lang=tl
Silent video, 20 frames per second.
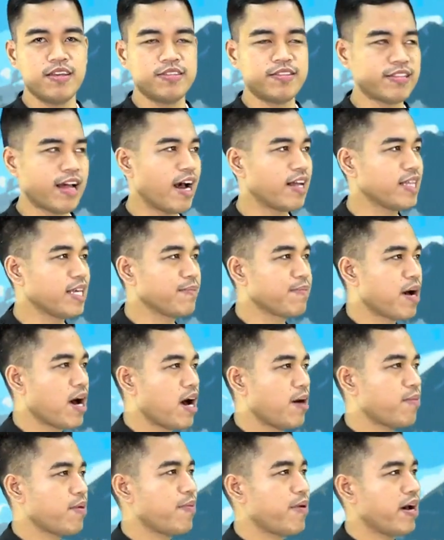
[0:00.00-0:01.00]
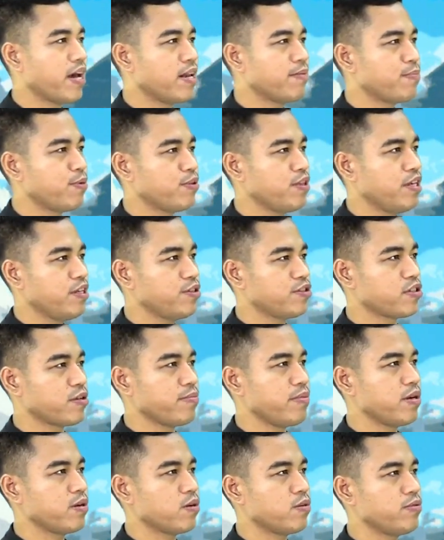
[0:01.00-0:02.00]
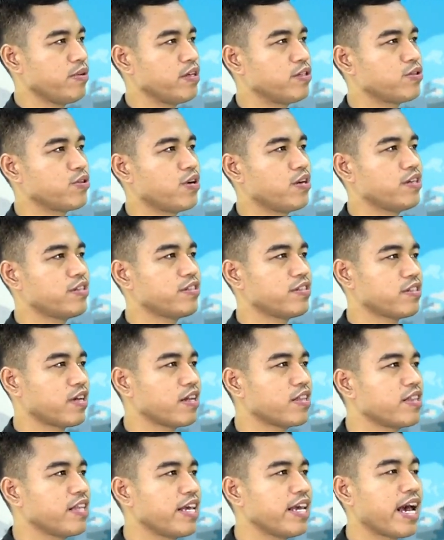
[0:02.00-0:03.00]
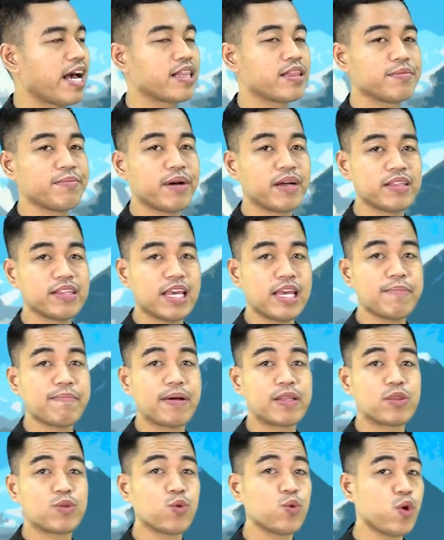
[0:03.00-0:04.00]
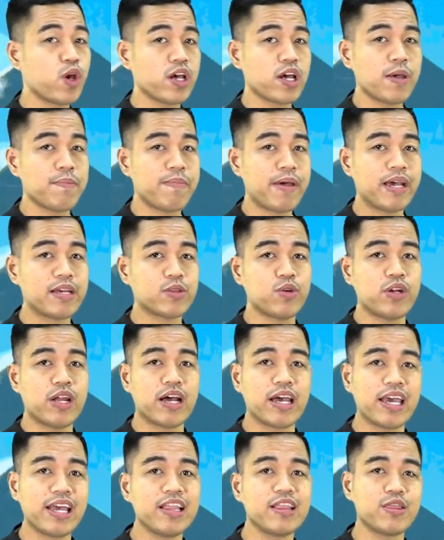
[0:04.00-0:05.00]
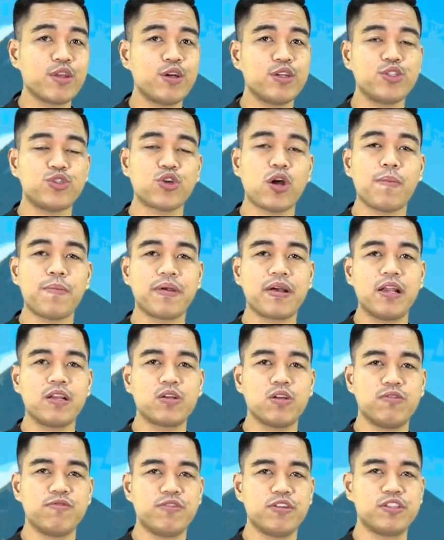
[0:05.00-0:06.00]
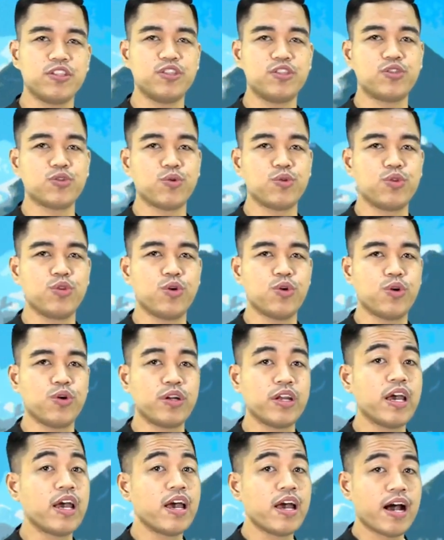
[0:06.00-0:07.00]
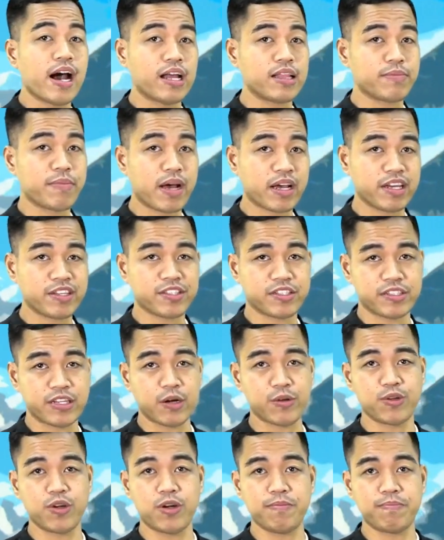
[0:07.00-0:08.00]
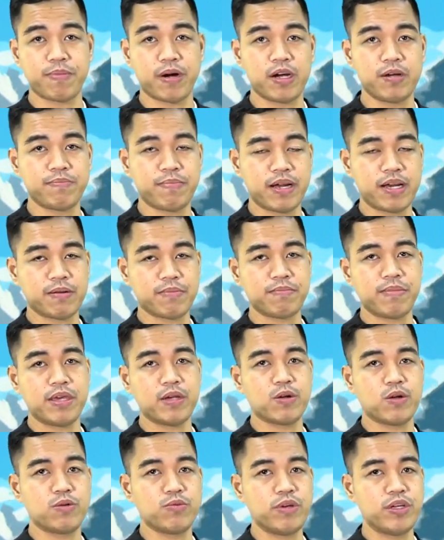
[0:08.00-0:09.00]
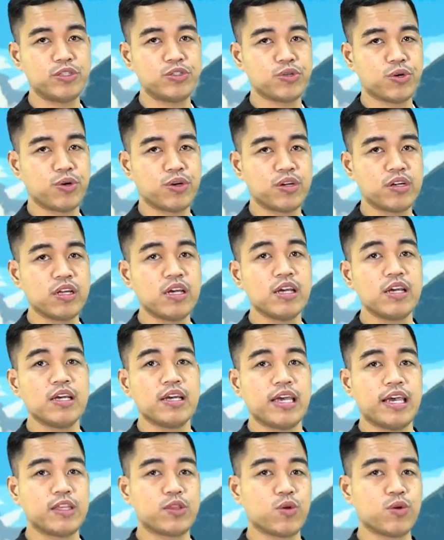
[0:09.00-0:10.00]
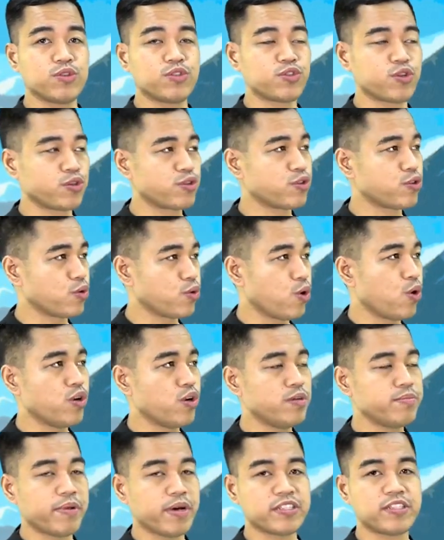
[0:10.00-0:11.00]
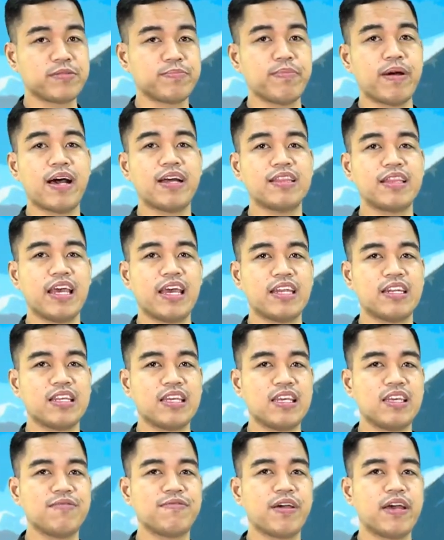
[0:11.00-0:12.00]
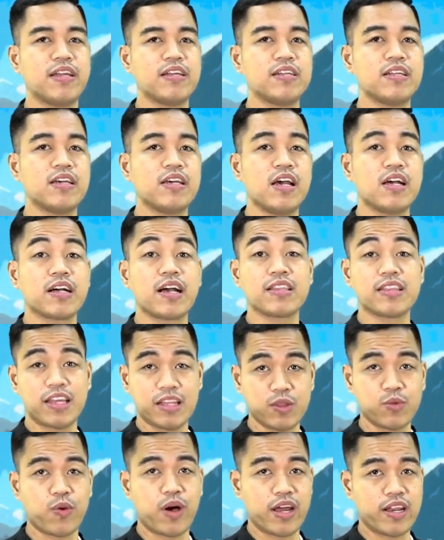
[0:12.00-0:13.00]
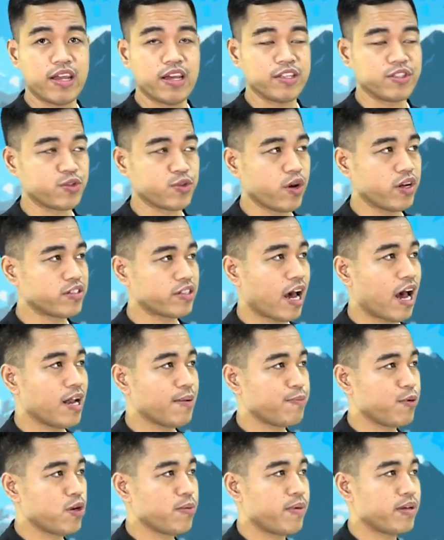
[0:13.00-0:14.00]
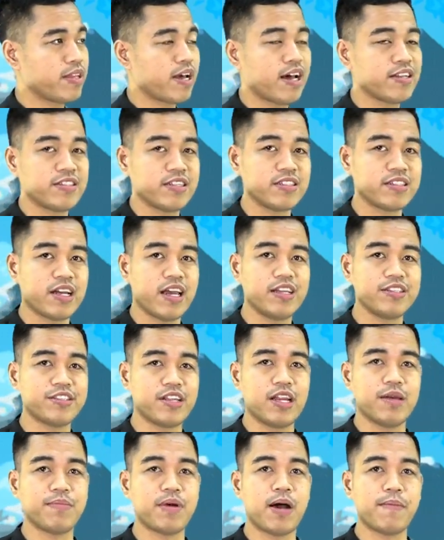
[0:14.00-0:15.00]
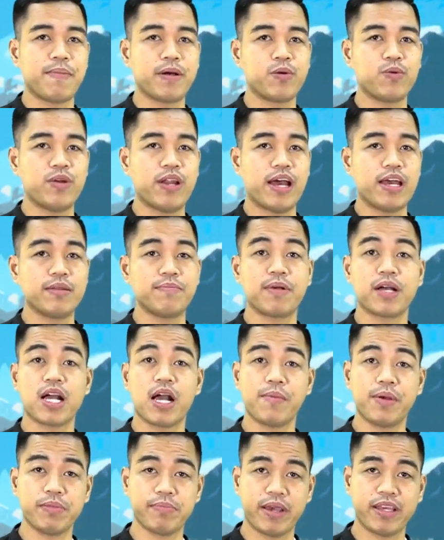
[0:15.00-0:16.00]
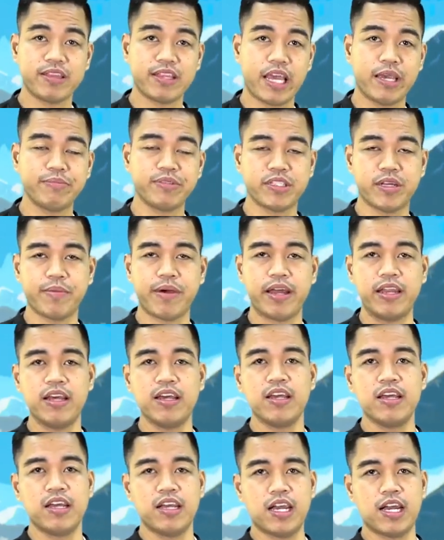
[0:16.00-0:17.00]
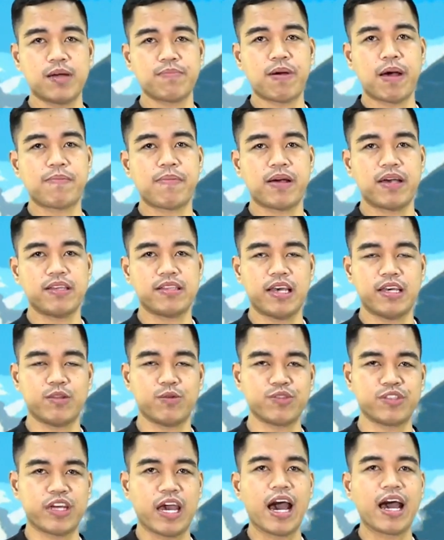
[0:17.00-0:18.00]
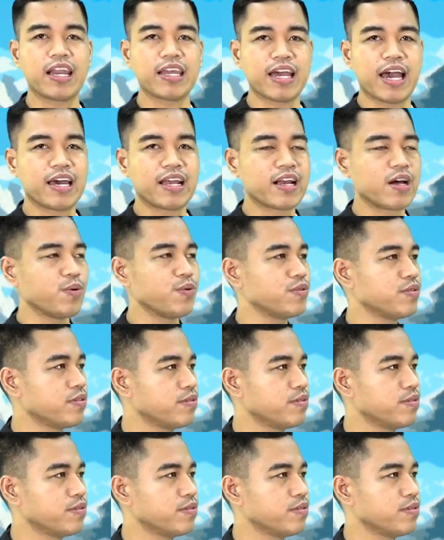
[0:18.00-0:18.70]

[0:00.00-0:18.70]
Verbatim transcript: Sa ating mga kababayan po dito sa Bicol Region, Sunday at Monday patuloy ang epekto ng Intertropical Convergence Zone doon at maging sa southern part pa ng Bicol Region itong Sorsogon, Masbate, and even Katanduanes. So asahan po yung mataas na tsansa ng mga pag-ulan, bagamat may times naman na nagpapakita itong si Haring Araw.